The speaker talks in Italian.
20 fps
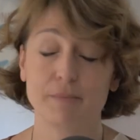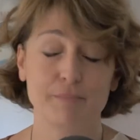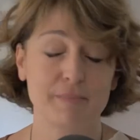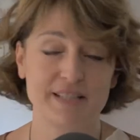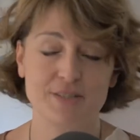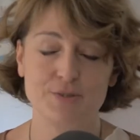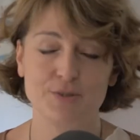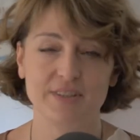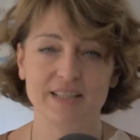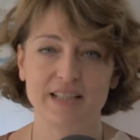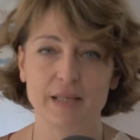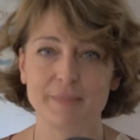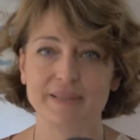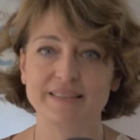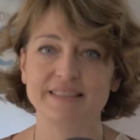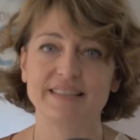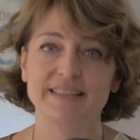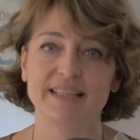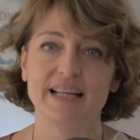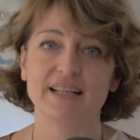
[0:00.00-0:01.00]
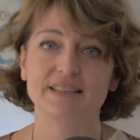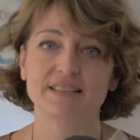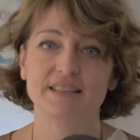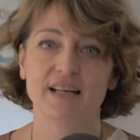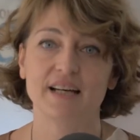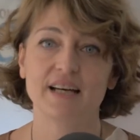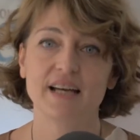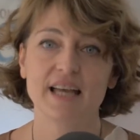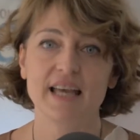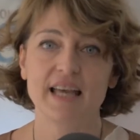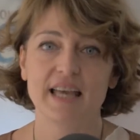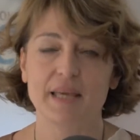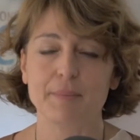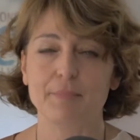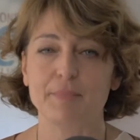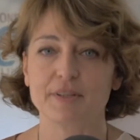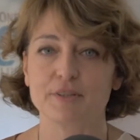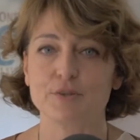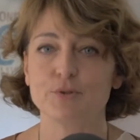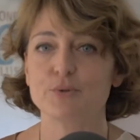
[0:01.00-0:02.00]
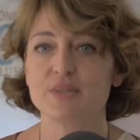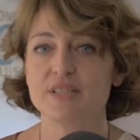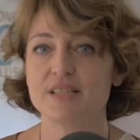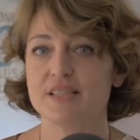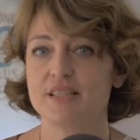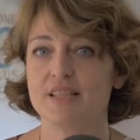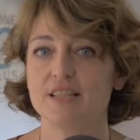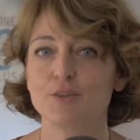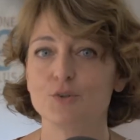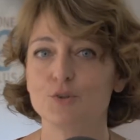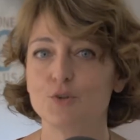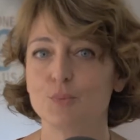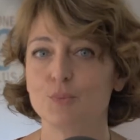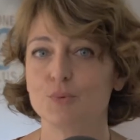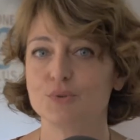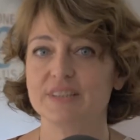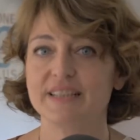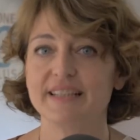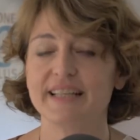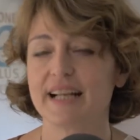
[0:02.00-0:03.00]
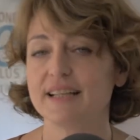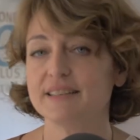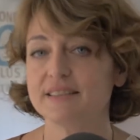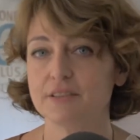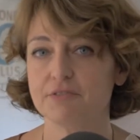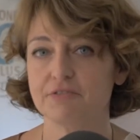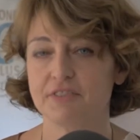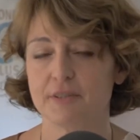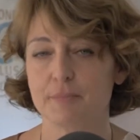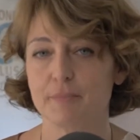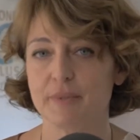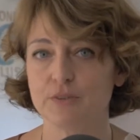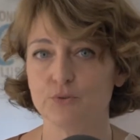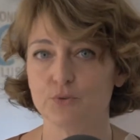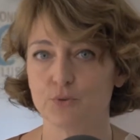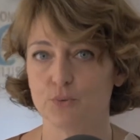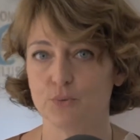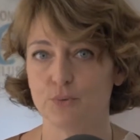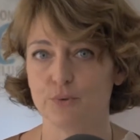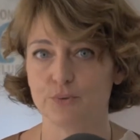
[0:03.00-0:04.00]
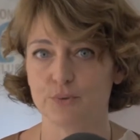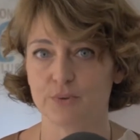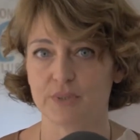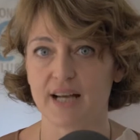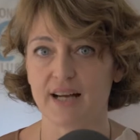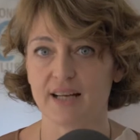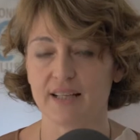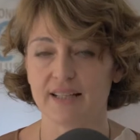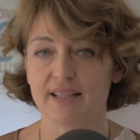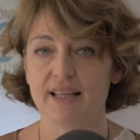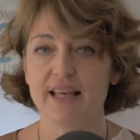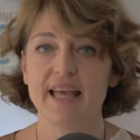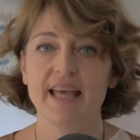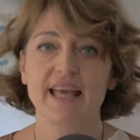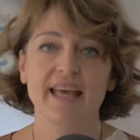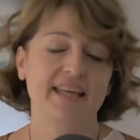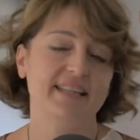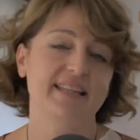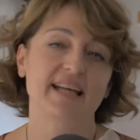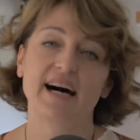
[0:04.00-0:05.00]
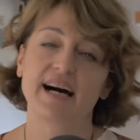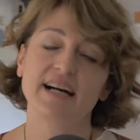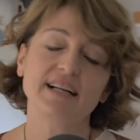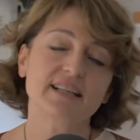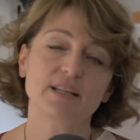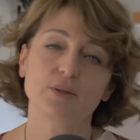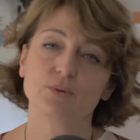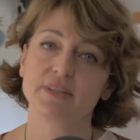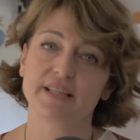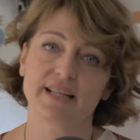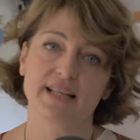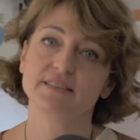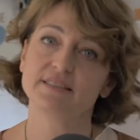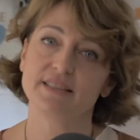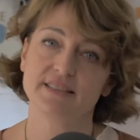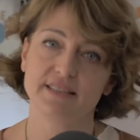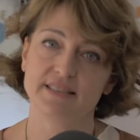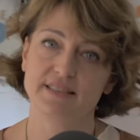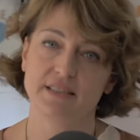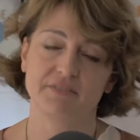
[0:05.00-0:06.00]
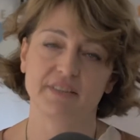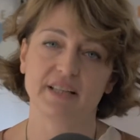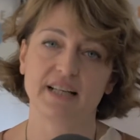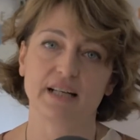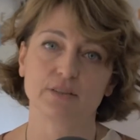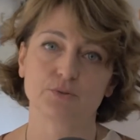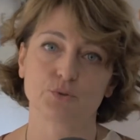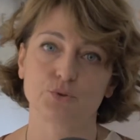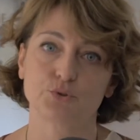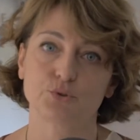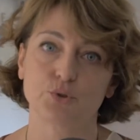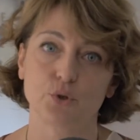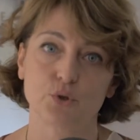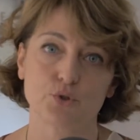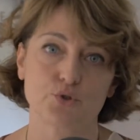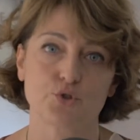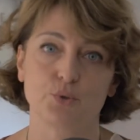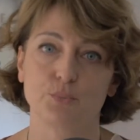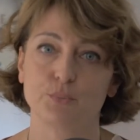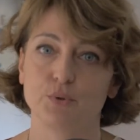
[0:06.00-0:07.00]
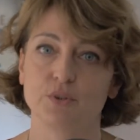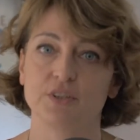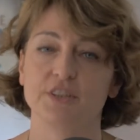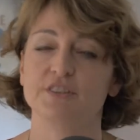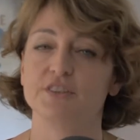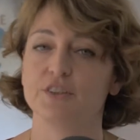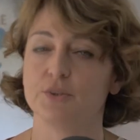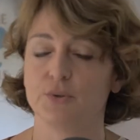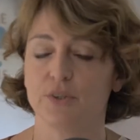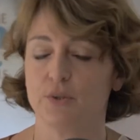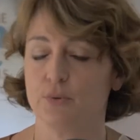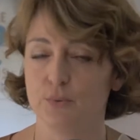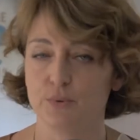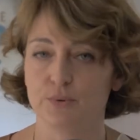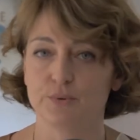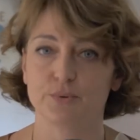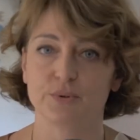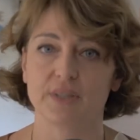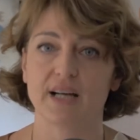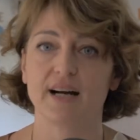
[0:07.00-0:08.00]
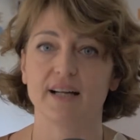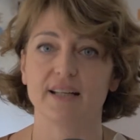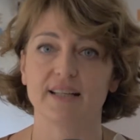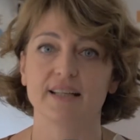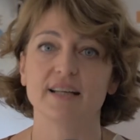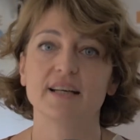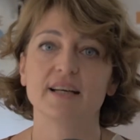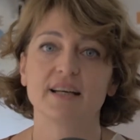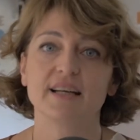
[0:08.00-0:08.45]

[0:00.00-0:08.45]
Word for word: mezzo della mattinata è per noi sintomo di grande fermento culturale ed ha anche un grande significato socio, politico e culturale.